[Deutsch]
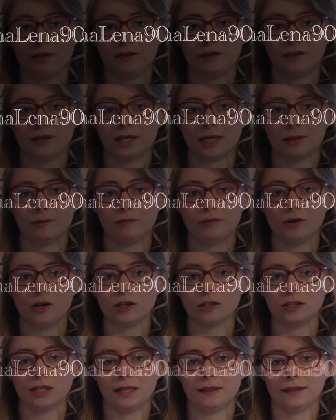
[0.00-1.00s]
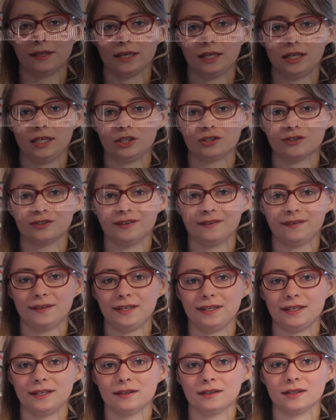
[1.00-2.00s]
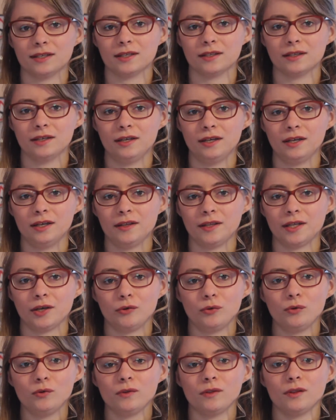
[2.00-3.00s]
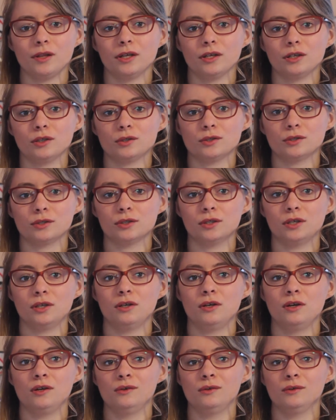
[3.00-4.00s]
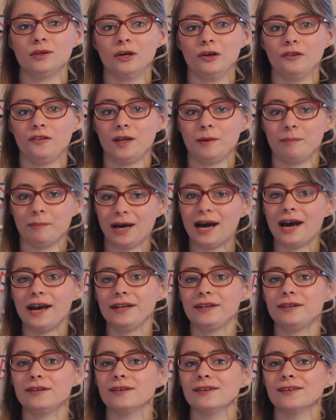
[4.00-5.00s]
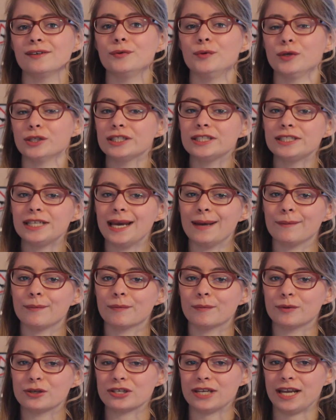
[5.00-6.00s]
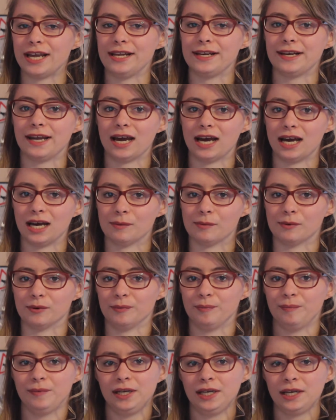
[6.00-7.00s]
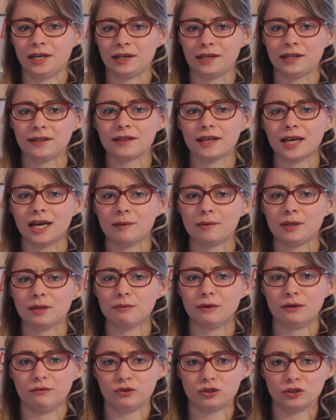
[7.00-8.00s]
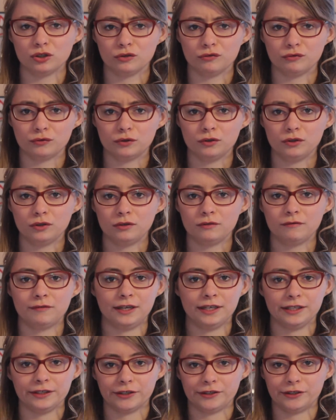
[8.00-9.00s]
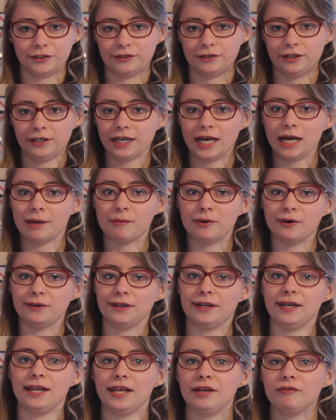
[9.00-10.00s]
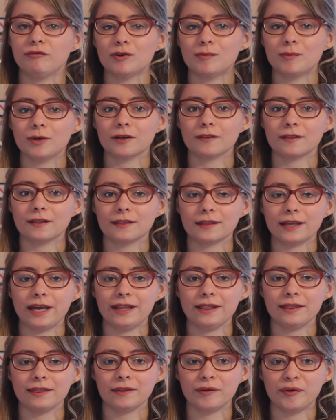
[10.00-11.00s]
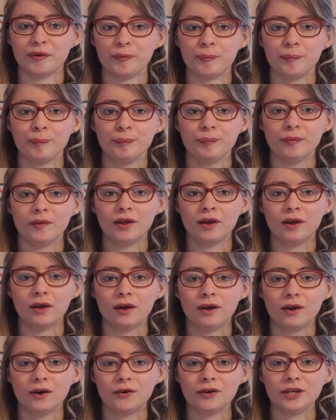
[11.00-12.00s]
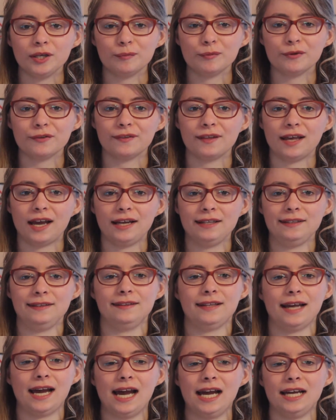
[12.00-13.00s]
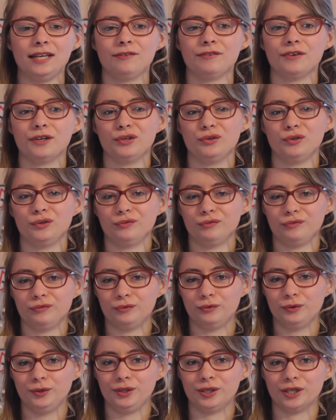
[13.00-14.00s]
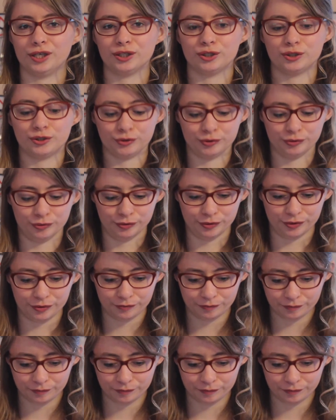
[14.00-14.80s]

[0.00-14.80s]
Instagram folgt, hat sicherlich schon gesehen, dass ich sehr künstlerische und auch sehr breite Washi-Tapes bestellt habe. Diese habe ich bei Wish gefunden, verlinke ich euch natürlich einmal in der Infobox das Ganze. Und ich muss sagen, die sind einfach nur wunderschön.